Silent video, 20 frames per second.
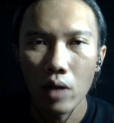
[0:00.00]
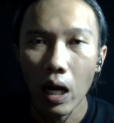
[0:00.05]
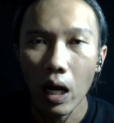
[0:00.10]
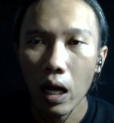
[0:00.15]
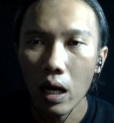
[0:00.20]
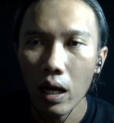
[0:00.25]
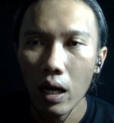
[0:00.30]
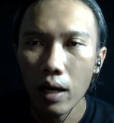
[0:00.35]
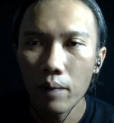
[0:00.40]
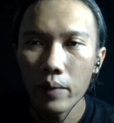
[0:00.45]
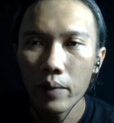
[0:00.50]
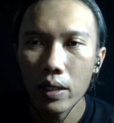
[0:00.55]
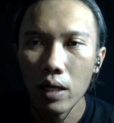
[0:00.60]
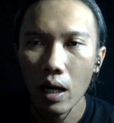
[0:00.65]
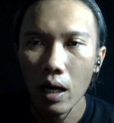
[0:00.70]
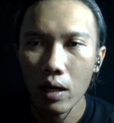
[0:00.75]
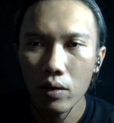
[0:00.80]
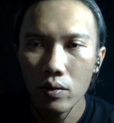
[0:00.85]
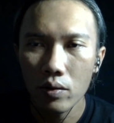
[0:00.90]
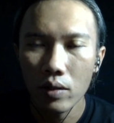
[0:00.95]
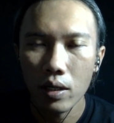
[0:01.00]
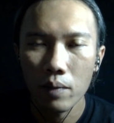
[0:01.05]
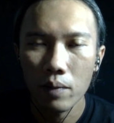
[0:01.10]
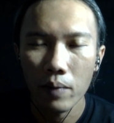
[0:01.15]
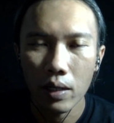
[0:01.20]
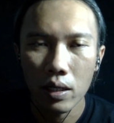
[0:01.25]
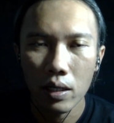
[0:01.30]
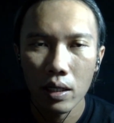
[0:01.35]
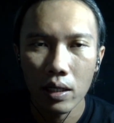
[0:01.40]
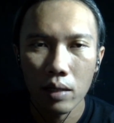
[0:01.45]
agak lebih kaku
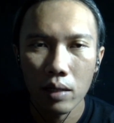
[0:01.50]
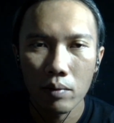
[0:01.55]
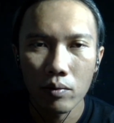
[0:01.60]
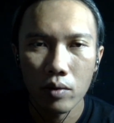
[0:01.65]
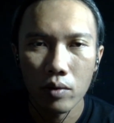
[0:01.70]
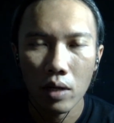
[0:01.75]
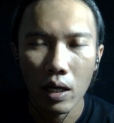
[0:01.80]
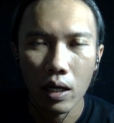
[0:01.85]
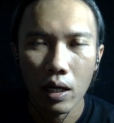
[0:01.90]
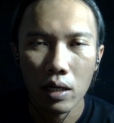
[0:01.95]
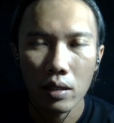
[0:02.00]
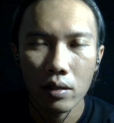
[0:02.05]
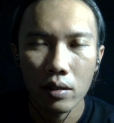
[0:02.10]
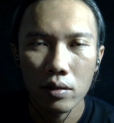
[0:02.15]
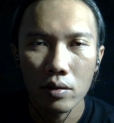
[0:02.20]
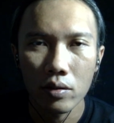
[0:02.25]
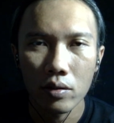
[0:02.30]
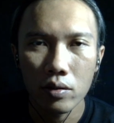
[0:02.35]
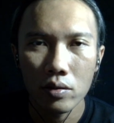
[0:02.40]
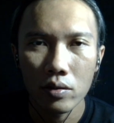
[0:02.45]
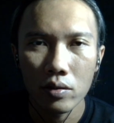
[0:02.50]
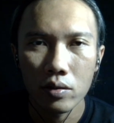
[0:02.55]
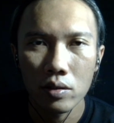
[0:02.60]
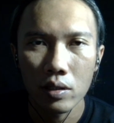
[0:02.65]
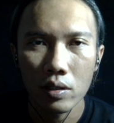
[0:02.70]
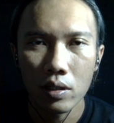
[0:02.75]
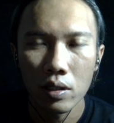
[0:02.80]
daripada yang murahan terus